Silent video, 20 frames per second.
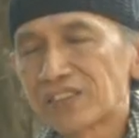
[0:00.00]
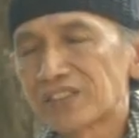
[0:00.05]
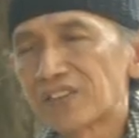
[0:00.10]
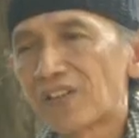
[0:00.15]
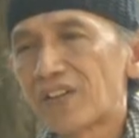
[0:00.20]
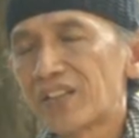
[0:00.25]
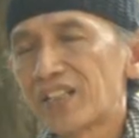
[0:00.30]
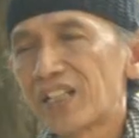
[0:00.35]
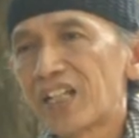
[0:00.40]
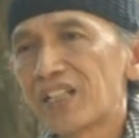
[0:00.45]
กษ
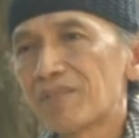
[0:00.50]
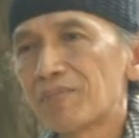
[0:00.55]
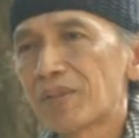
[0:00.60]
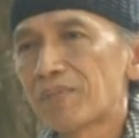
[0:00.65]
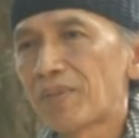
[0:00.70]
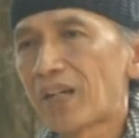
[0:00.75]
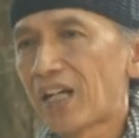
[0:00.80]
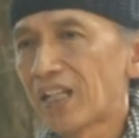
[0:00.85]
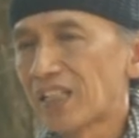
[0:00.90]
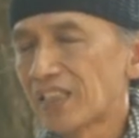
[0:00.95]
รได้เนี่ยมัน
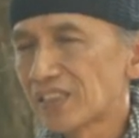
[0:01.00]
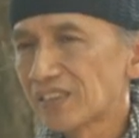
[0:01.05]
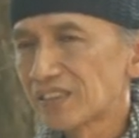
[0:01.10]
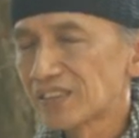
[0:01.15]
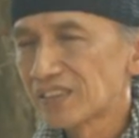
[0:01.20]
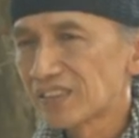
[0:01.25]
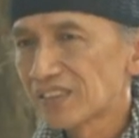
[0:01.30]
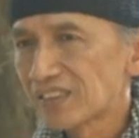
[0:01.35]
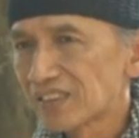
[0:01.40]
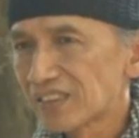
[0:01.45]
ผ่าน
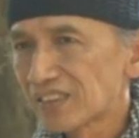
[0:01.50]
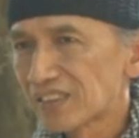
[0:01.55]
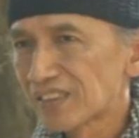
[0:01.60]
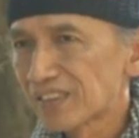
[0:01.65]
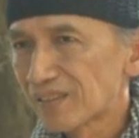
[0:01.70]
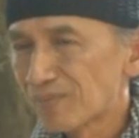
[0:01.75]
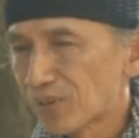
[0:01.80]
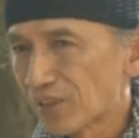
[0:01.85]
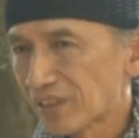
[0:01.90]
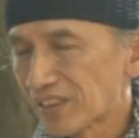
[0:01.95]

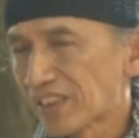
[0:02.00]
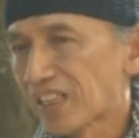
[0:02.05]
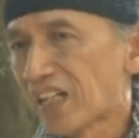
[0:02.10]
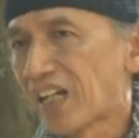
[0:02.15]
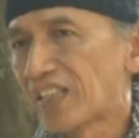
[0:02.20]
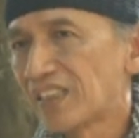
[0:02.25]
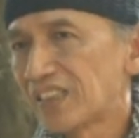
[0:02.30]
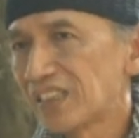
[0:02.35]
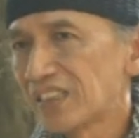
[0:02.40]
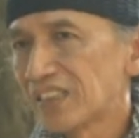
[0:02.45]
กระบวนกา
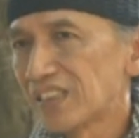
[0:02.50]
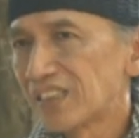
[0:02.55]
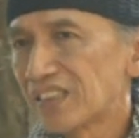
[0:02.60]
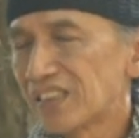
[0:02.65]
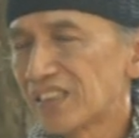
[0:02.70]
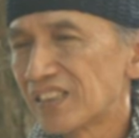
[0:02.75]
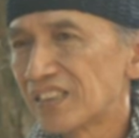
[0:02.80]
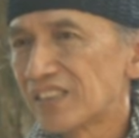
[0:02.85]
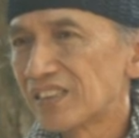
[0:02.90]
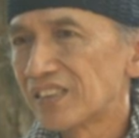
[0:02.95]
รที่
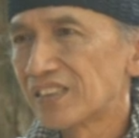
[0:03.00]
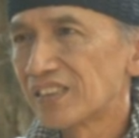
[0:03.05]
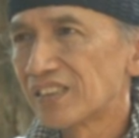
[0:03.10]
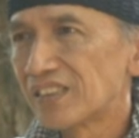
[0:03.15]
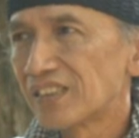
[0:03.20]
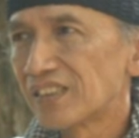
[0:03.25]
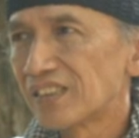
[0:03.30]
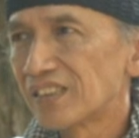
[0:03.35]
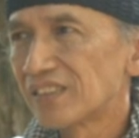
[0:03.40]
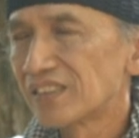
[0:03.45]

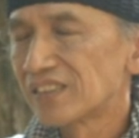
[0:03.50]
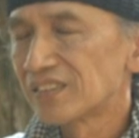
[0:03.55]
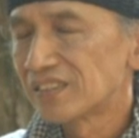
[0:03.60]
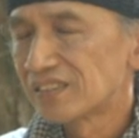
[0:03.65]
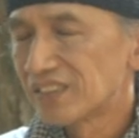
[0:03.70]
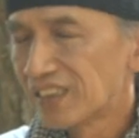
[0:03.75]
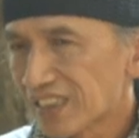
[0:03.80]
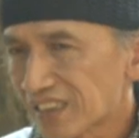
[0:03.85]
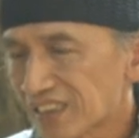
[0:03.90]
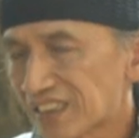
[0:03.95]

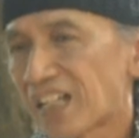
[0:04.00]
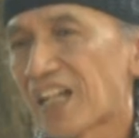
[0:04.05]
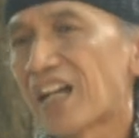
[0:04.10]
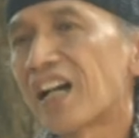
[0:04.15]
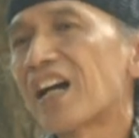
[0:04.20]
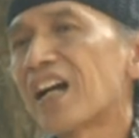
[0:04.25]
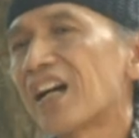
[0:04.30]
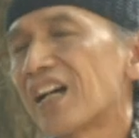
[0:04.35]
เชื่องช้า